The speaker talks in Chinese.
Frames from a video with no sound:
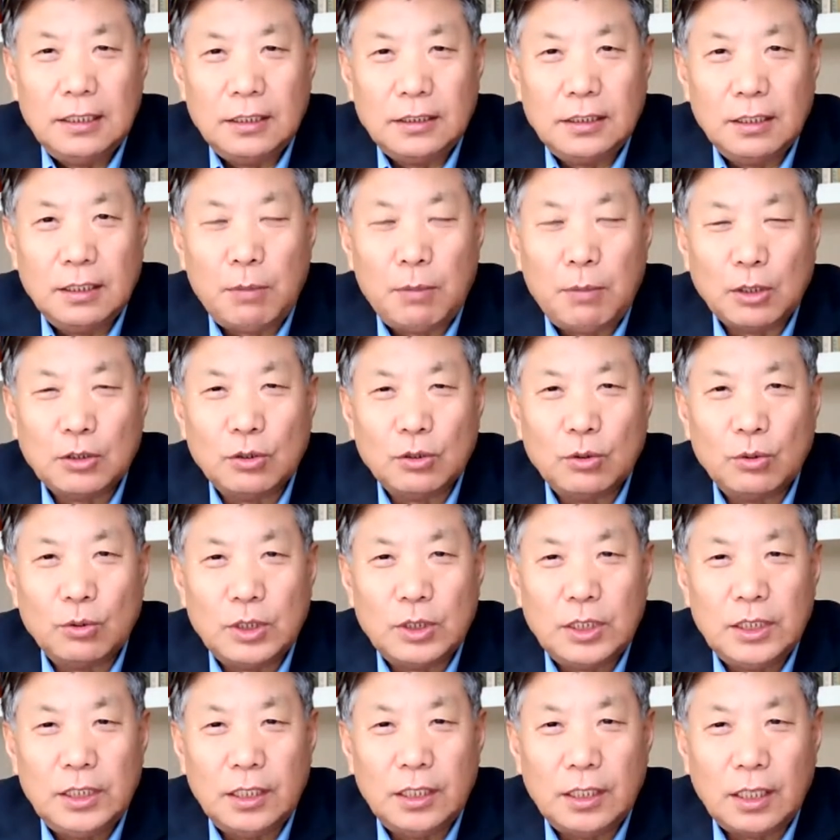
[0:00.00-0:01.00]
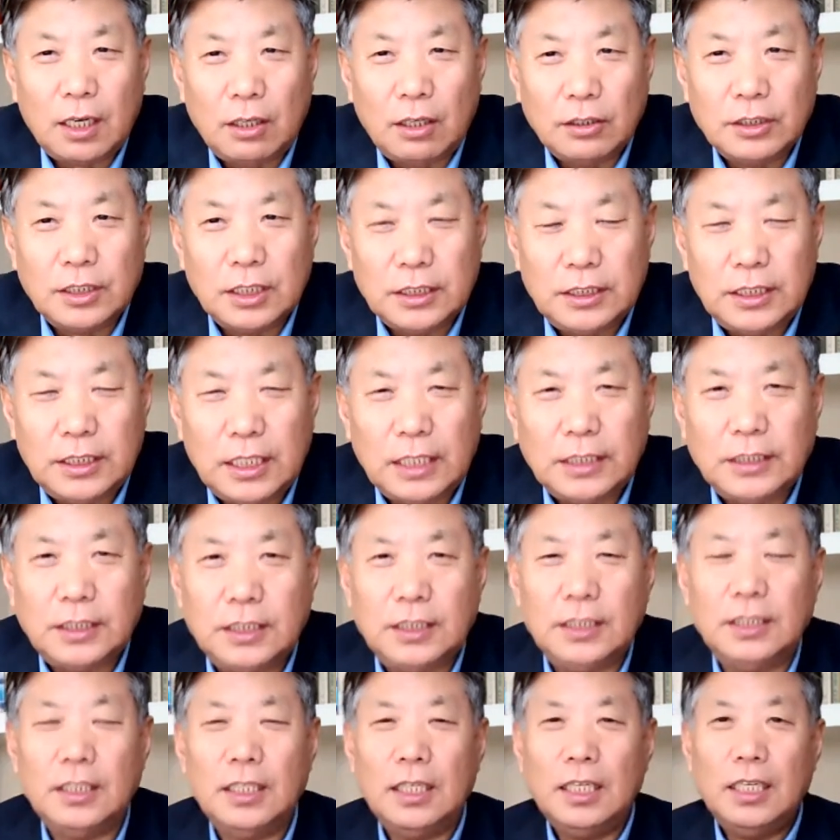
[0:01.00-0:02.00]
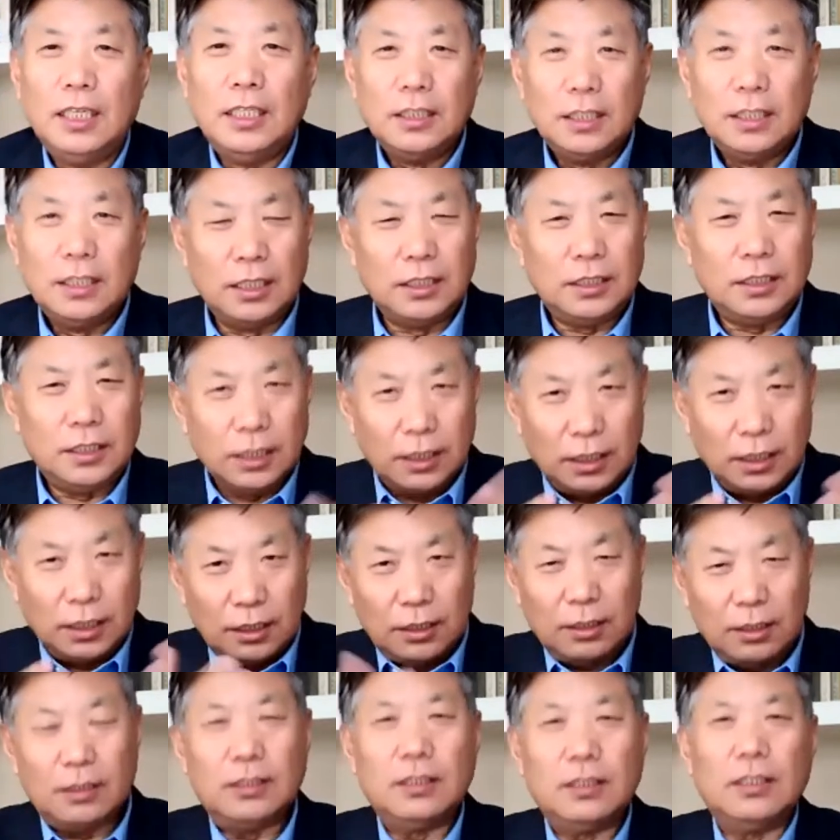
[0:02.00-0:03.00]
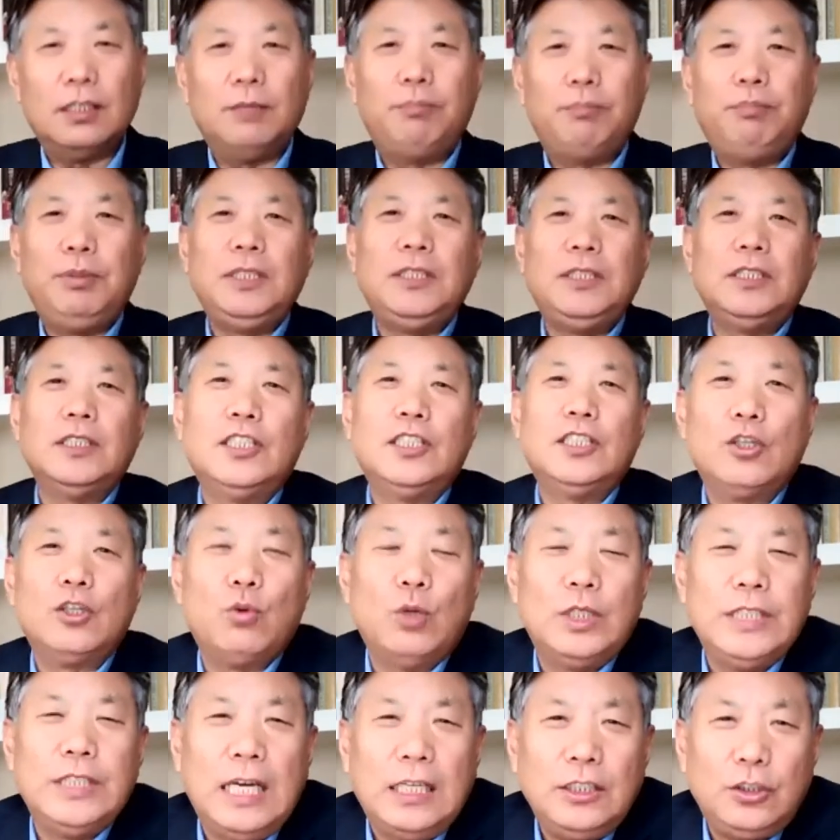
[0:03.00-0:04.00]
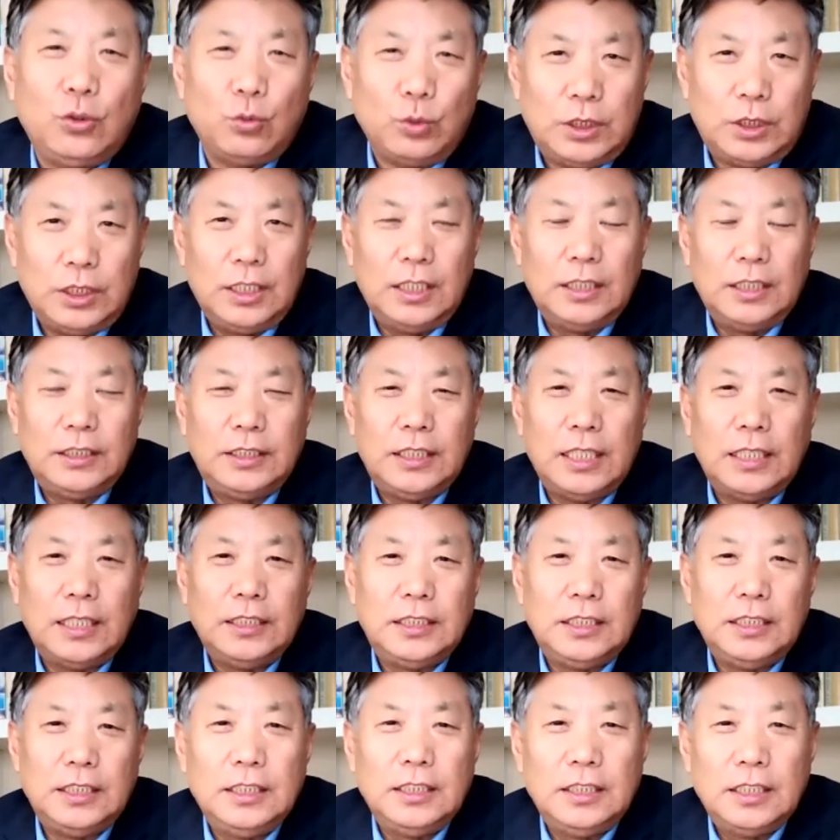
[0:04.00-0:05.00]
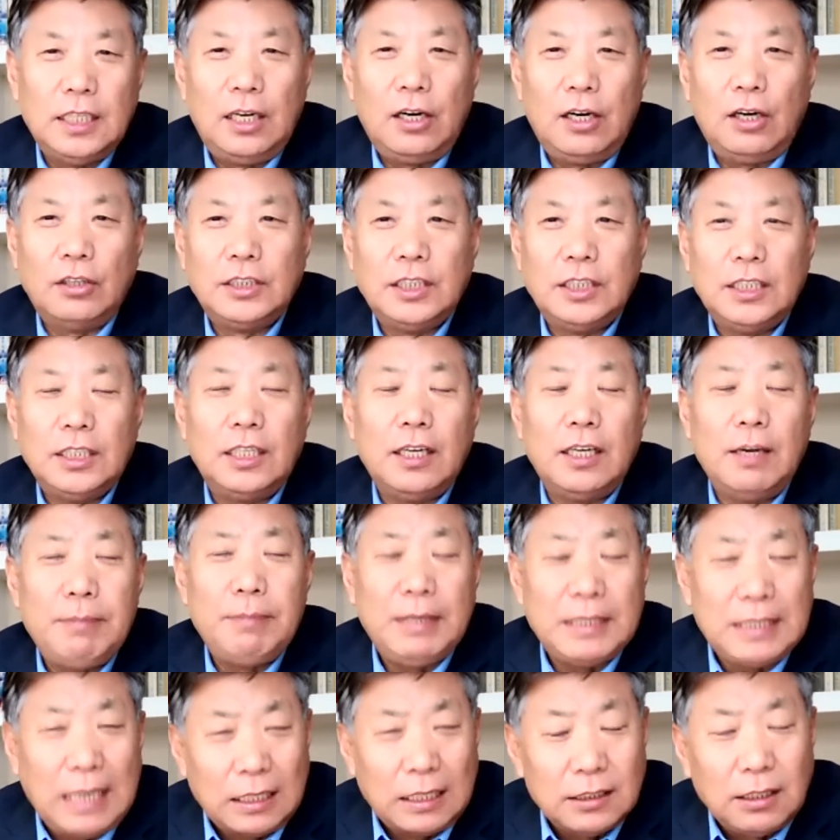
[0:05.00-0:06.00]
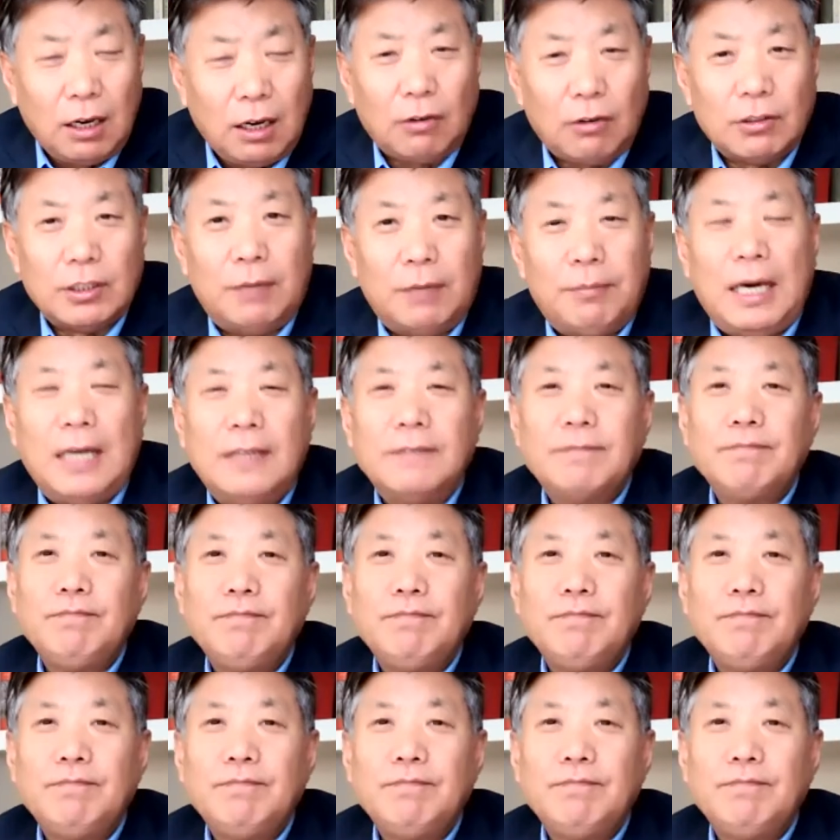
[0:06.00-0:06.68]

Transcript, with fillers: 像毛泽东是也好几个前妻，那这个毕竟是国家主席的前妻，那刘少奇那时候还没打倒呢嘛，